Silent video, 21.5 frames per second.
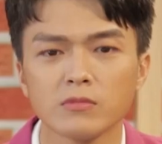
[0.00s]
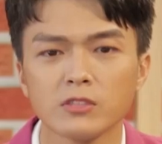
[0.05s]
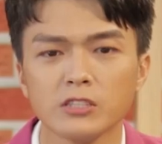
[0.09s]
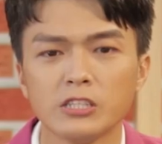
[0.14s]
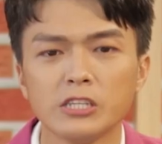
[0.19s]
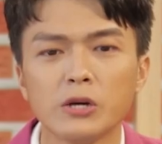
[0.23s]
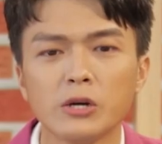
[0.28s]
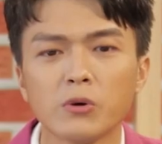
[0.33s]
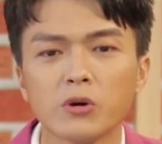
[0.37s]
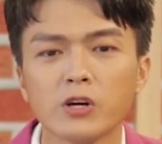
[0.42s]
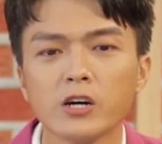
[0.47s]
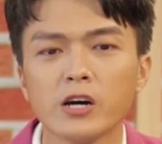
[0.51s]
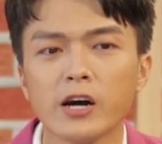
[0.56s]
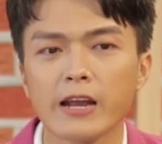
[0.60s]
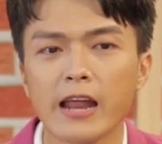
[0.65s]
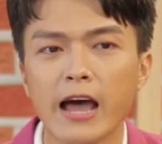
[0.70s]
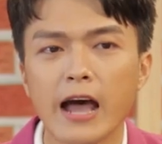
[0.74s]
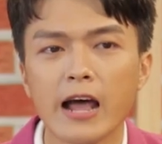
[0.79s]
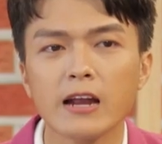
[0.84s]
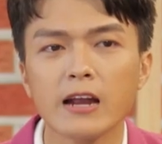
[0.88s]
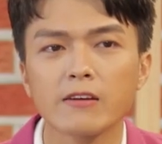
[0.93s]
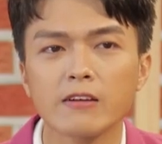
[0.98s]
nhiều người
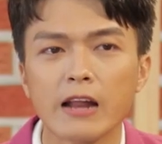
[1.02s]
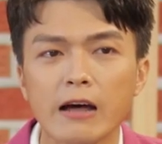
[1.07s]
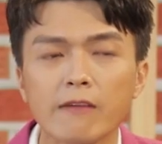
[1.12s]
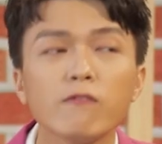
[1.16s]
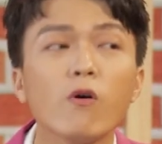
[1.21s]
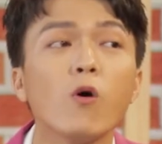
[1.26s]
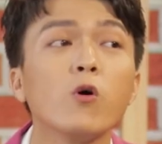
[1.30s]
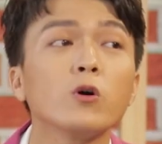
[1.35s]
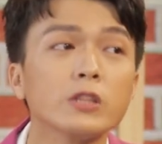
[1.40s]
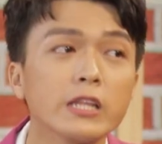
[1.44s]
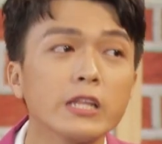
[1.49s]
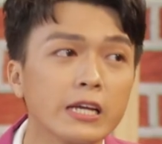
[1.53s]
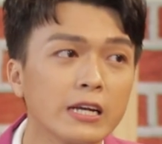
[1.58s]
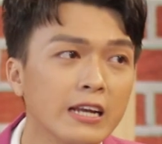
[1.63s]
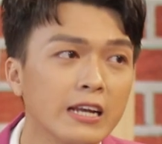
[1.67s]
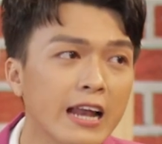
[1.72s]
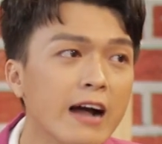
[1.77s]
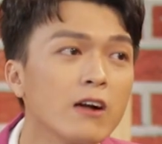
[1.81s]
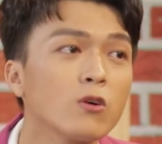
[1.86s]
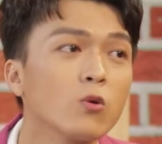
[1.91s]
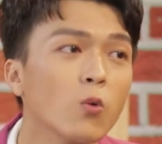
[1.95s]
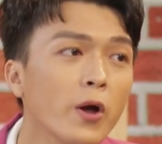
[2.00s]
đã đã vô
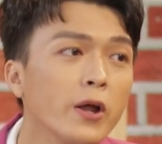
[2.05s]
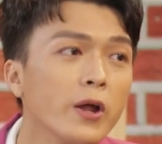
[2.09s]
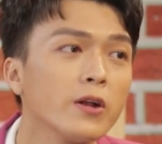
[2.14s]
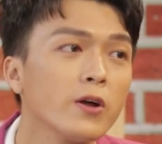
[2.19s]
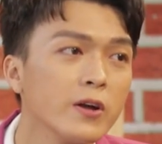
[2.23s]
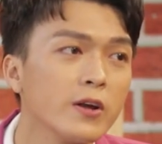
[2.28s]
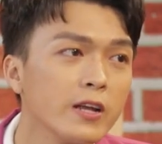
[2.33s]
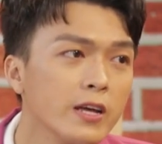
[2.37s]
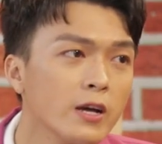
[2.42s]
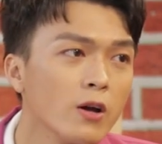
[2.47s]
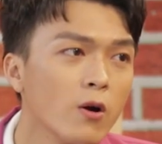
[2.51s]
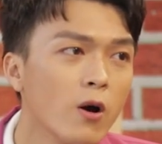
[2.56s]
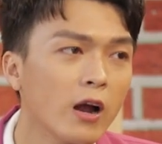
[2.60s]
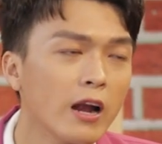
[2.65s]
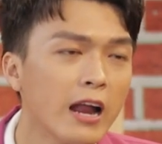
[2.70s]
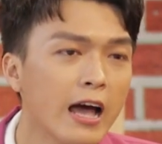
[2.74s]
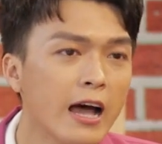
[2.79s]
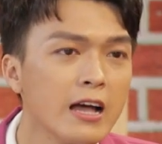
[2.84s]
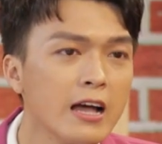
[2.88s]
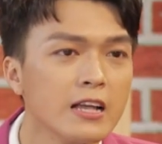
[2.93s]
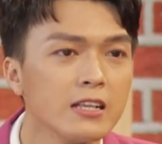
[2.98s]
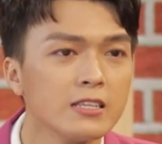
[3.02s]
tình lãng quên nó đi hoặc
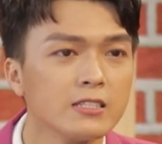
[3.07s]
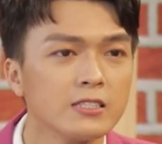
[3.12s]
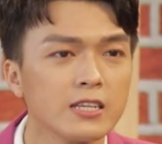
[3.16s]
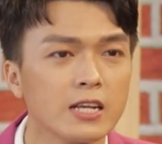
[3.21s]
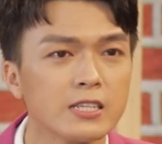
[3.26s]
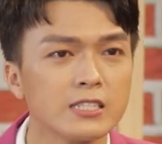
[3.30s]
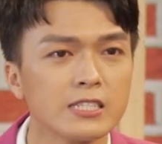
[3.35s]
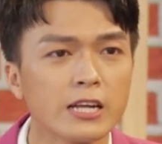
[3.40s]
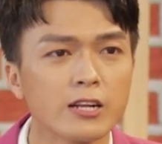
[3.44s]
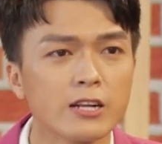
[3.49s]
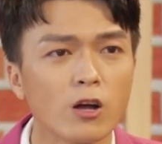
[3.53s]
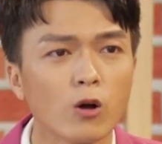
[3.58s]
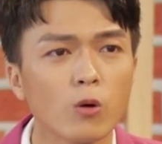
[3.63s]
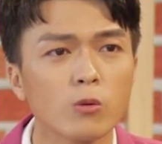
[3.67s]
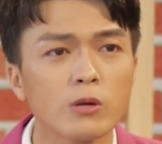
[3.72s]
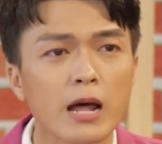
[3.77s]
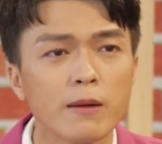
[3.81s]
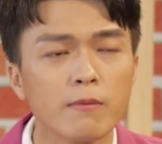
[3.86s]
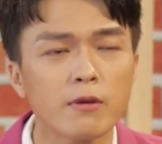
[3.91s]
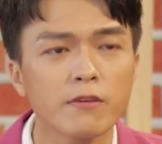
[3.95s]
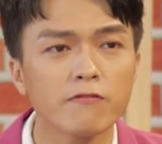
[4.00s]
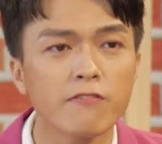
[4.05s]
là dần dần nó
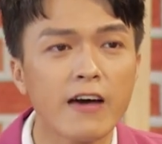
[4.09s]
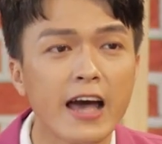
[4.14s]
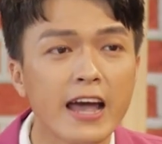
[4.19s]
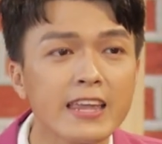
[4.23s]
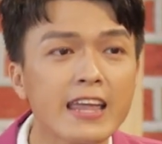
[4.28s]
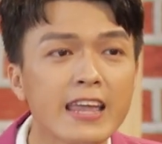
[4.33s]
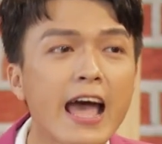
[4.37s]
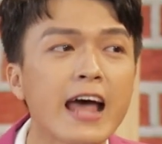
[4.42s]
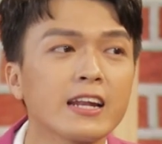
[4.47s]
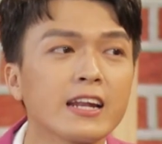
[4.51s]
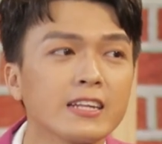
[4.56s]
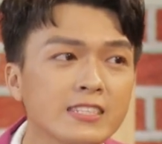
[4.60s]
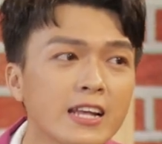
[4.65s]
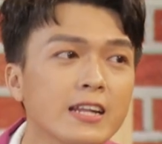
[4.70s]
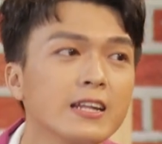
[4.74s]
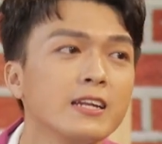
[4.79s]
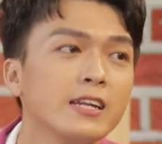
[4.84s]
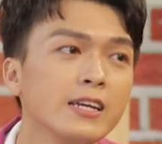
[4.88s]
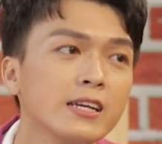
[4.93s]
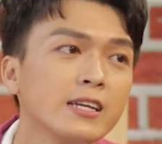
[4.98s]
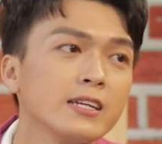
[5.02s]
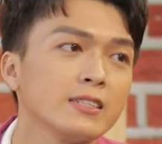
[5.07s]
cũng đã bị phai nhạt
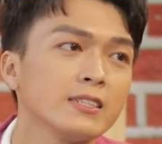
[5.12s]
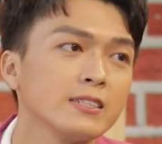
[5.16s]
dần đi